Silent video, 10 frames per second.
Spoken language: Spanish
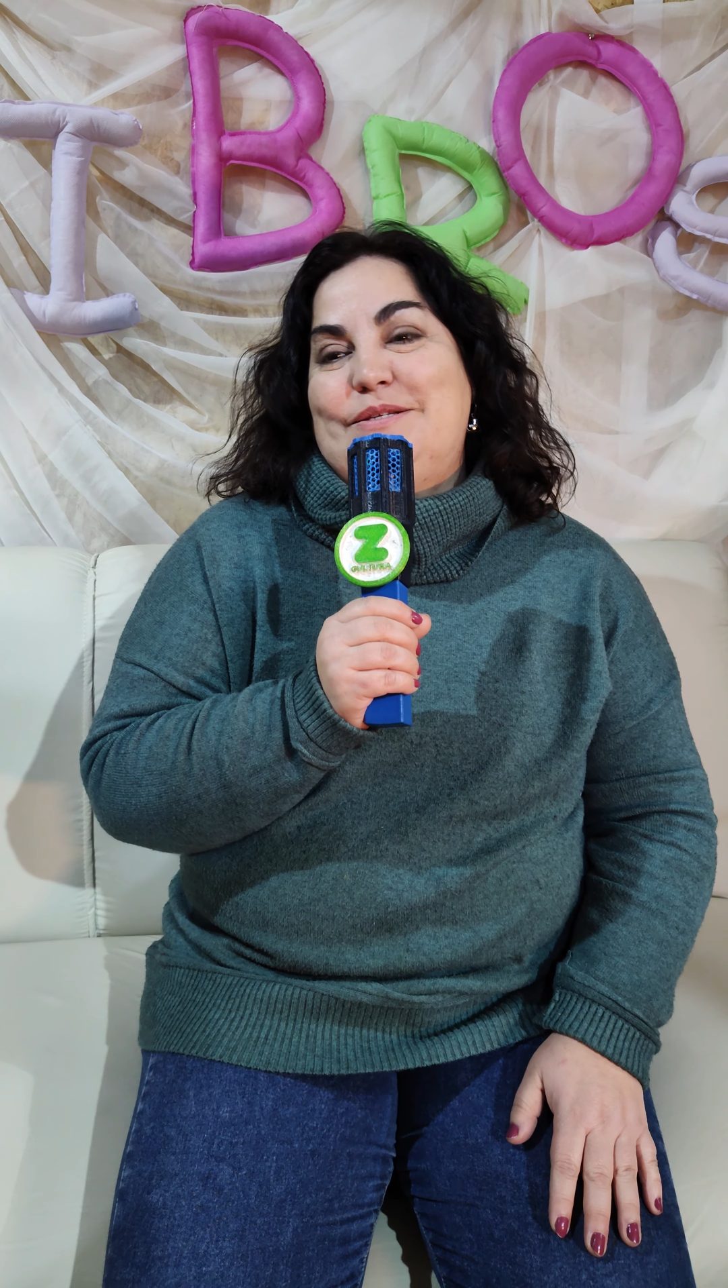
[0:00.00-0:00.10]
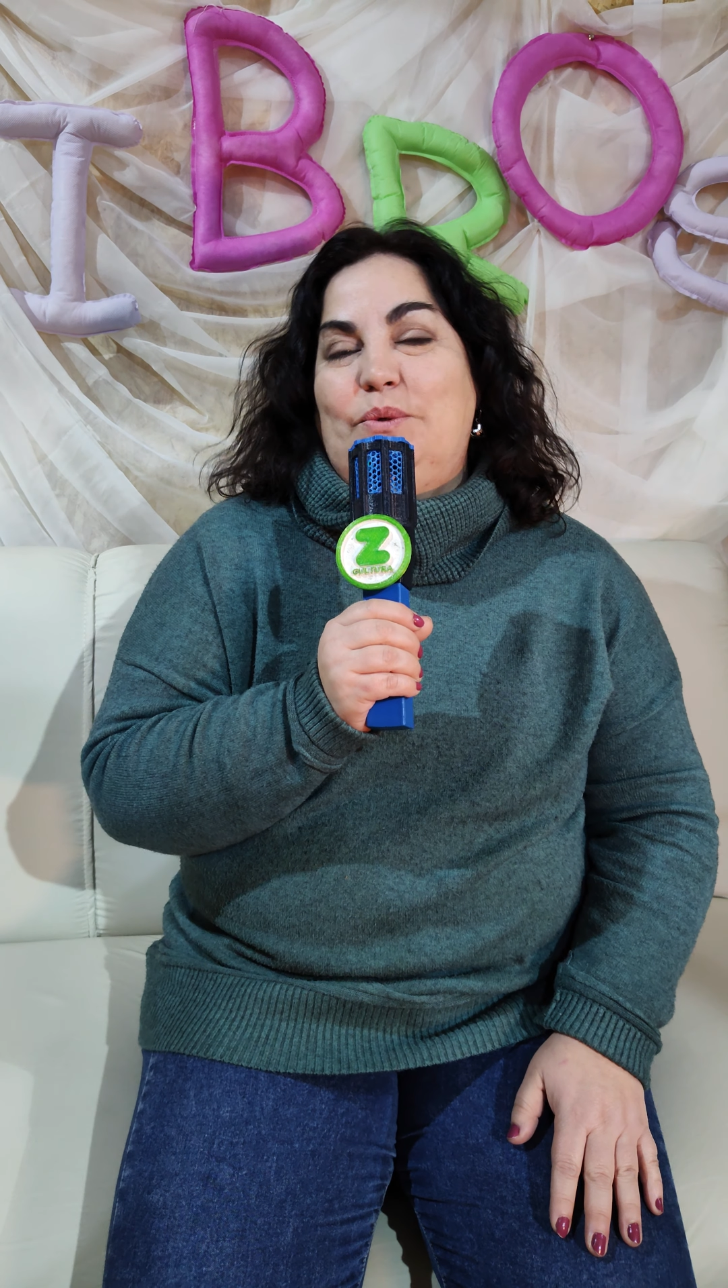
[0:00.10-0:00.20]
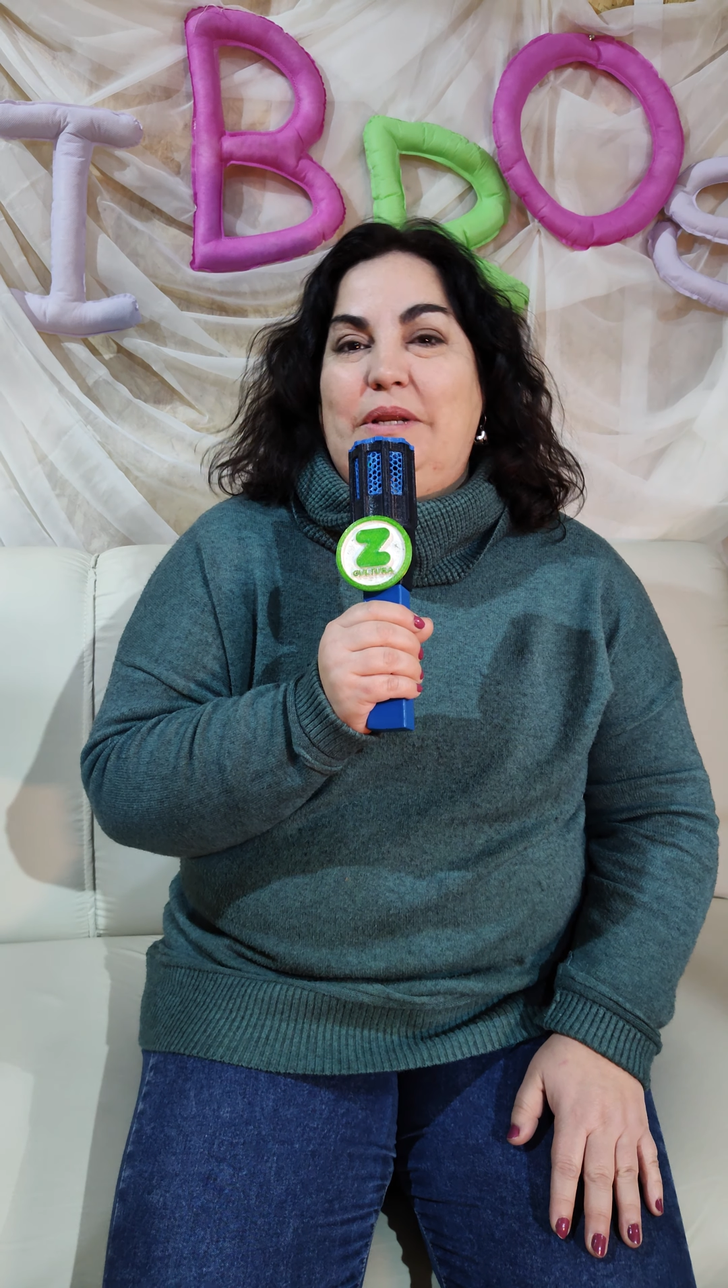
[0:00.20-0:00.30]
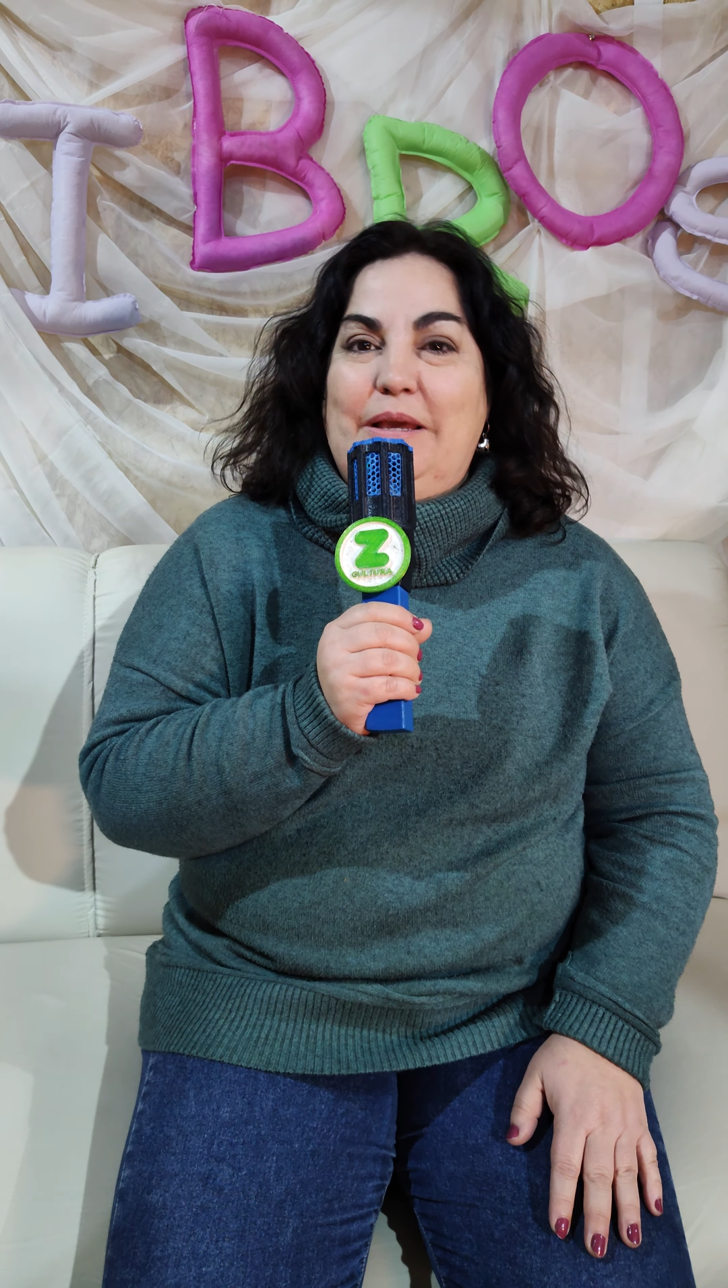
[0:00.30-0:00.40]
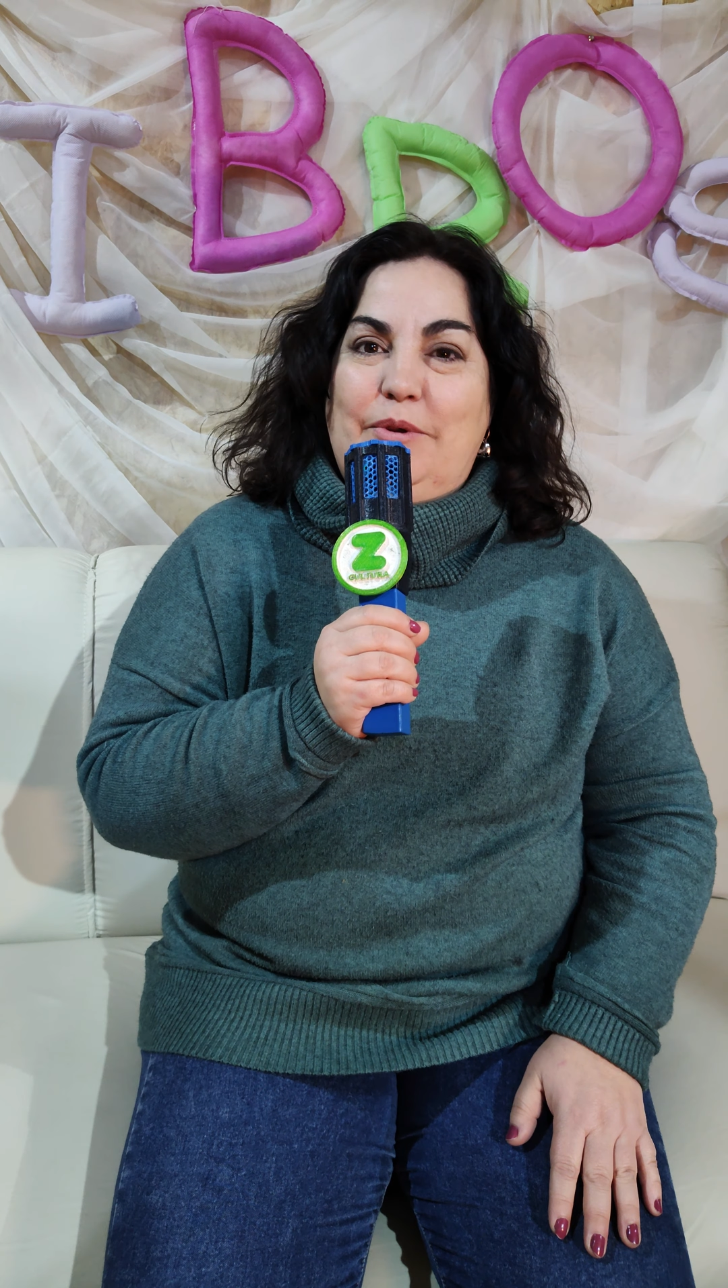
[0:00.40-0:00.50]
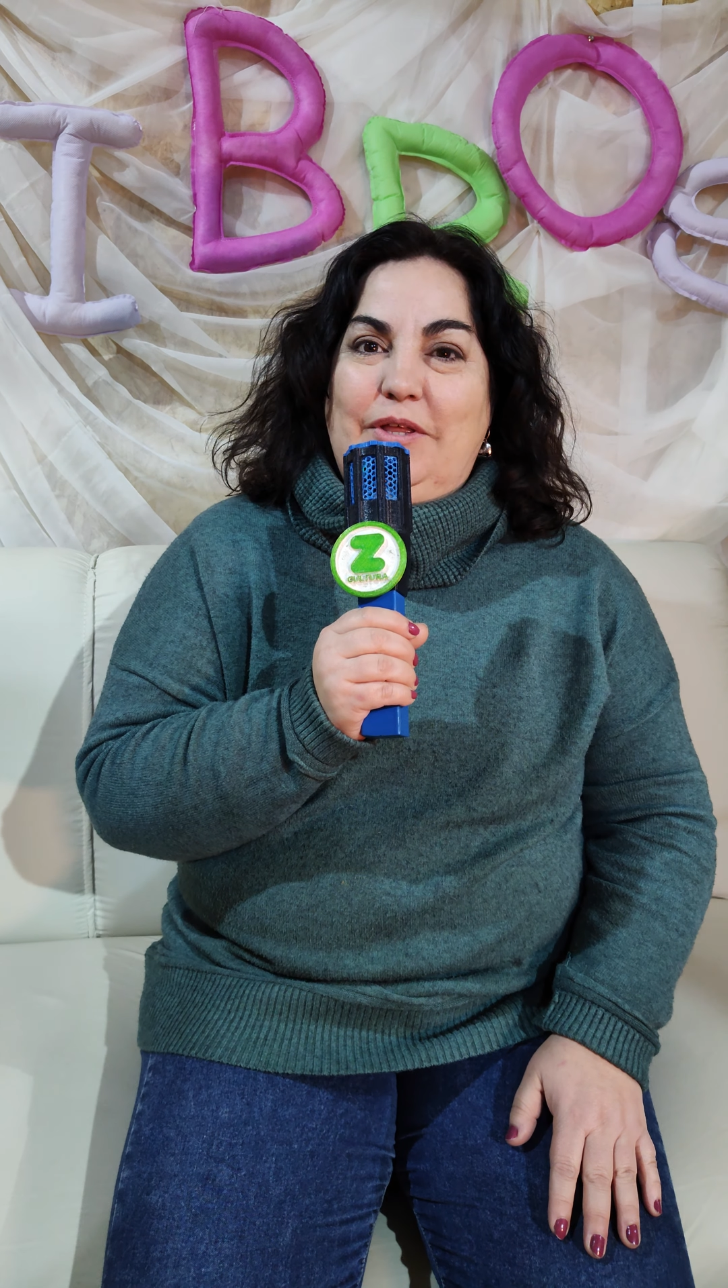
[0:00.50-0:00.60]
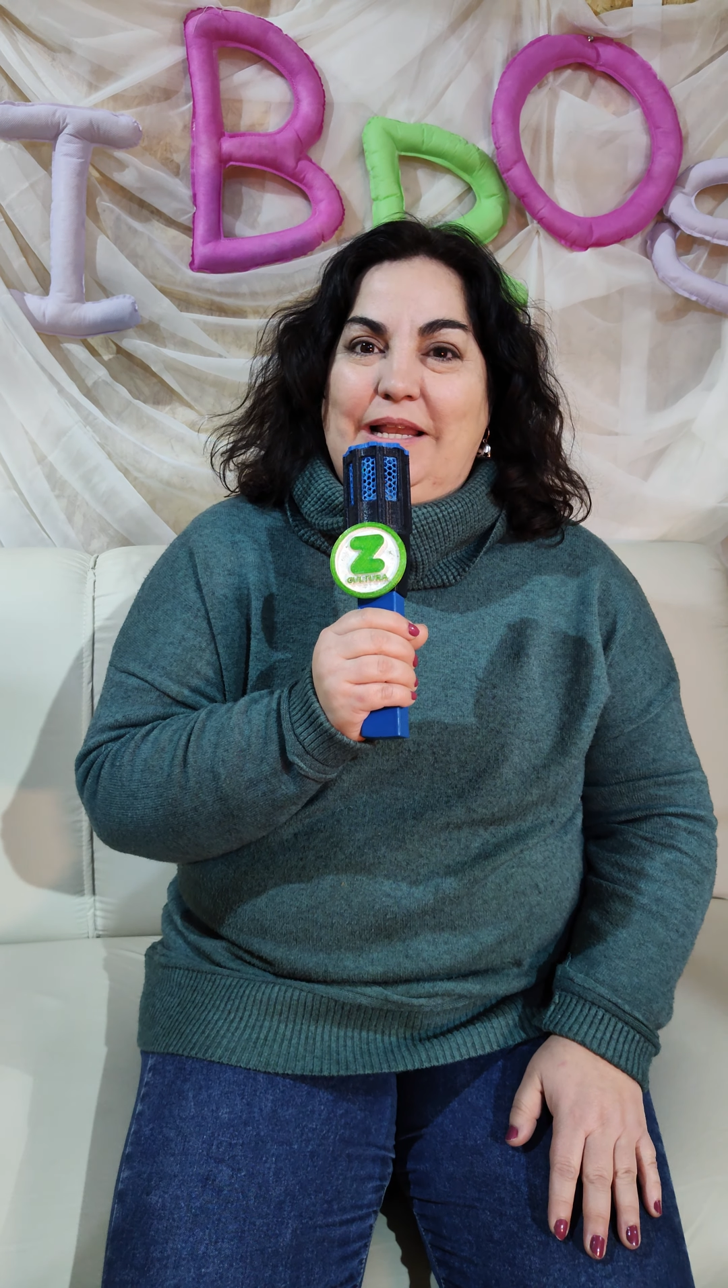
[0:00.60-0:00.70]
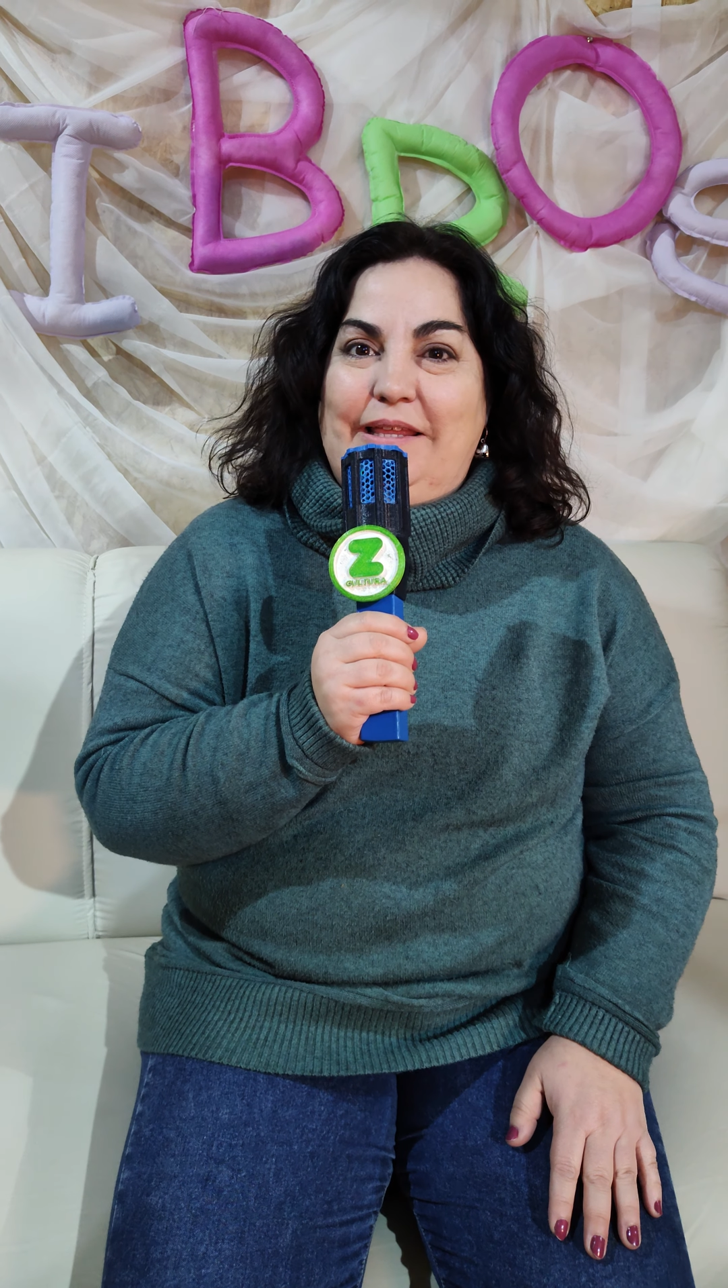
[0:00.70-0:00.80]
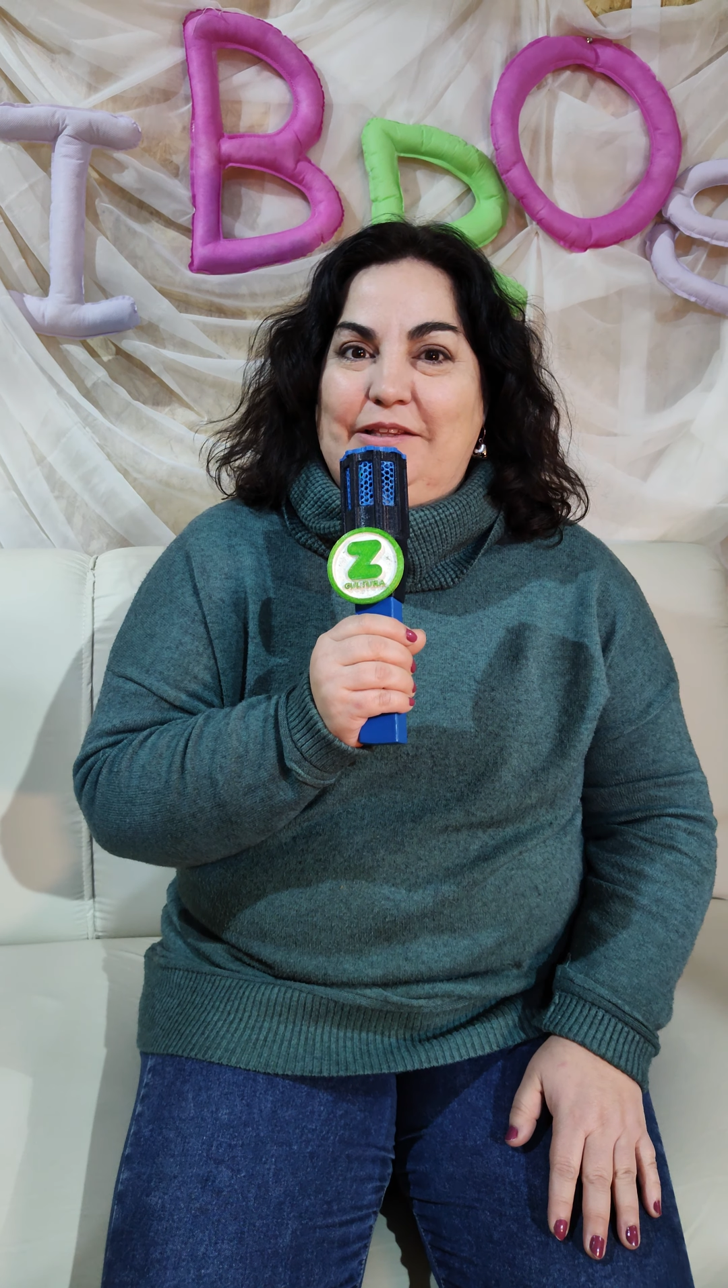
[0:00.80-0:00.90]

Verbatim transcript: Es un libro de